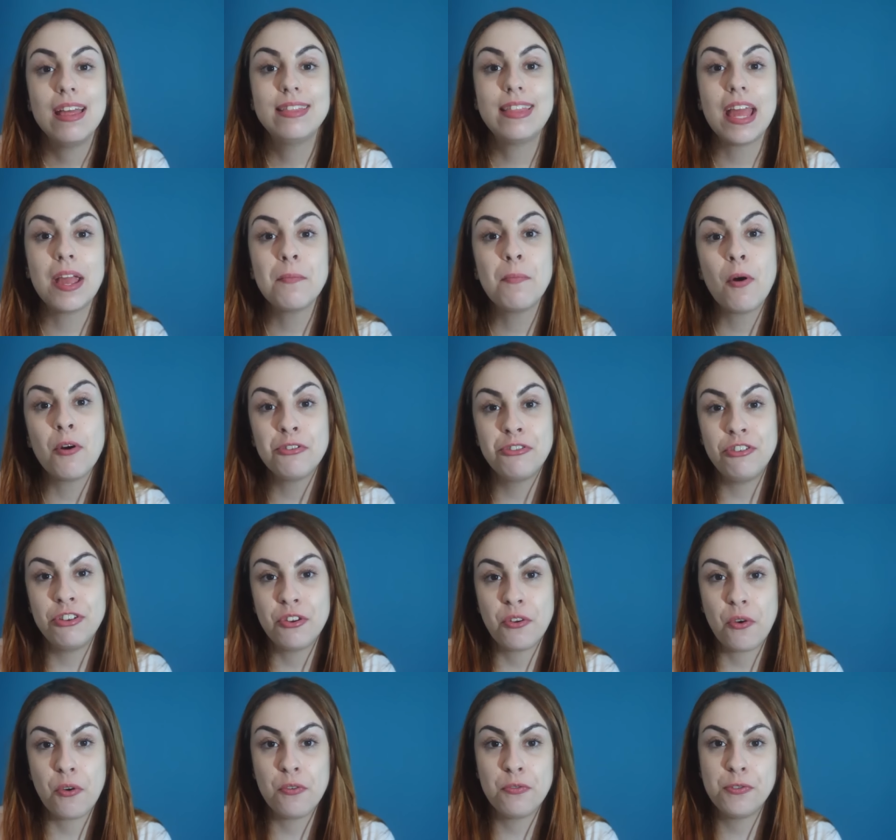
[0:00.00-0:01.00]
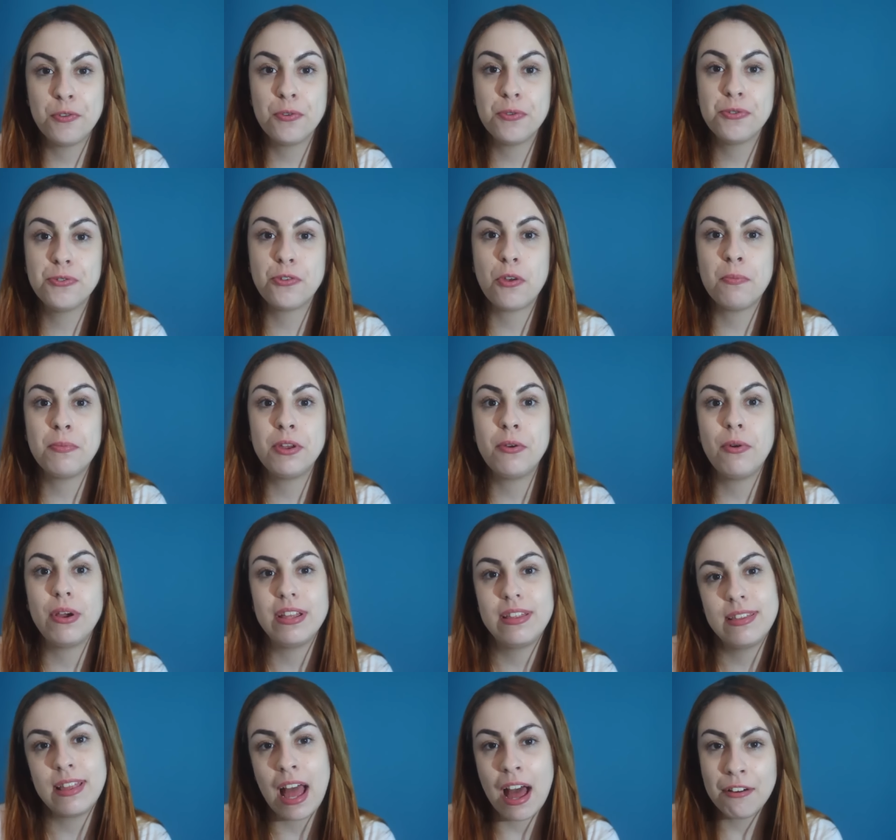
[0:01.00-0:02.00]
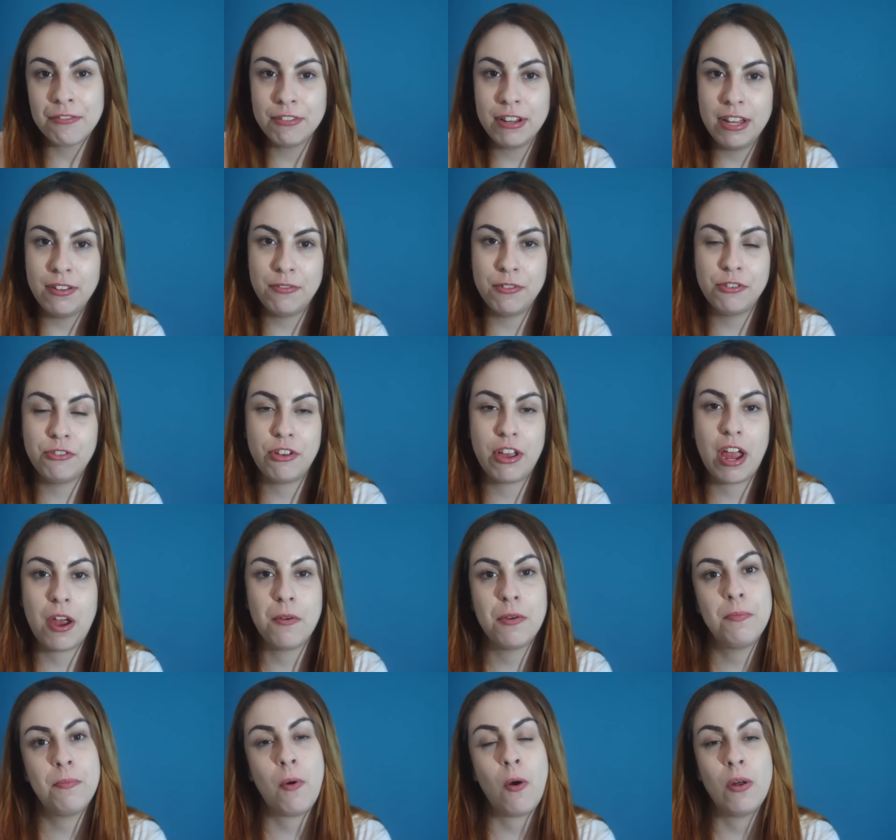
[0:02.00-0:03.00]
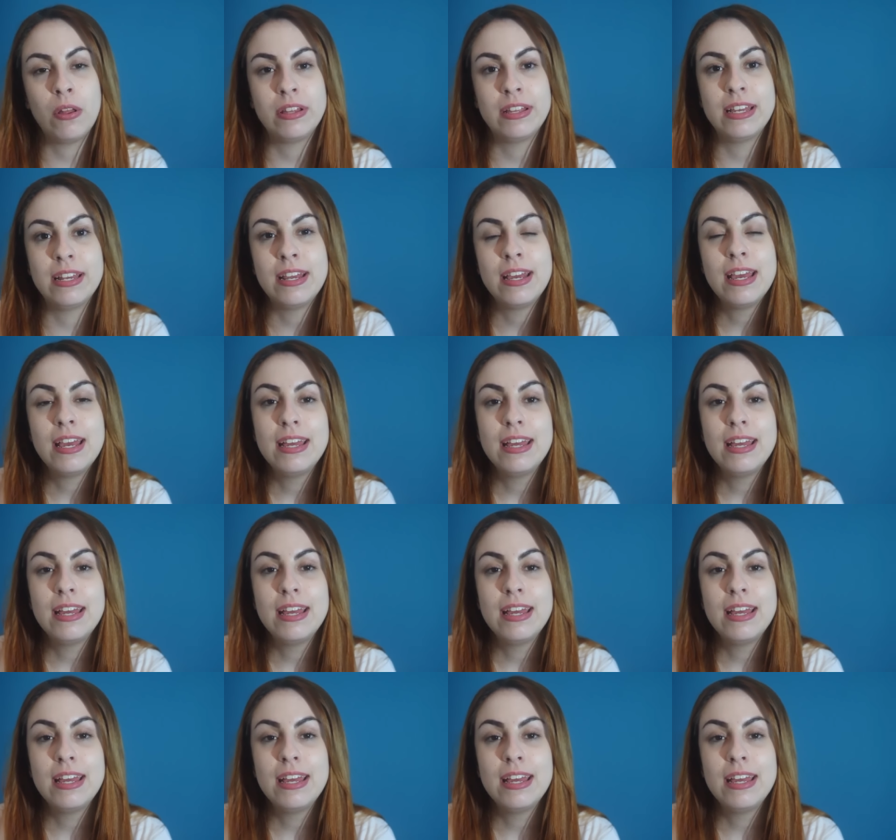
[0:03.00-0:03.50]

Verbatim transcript: Tem post novo sobre o oitavo livro de Harry Potter,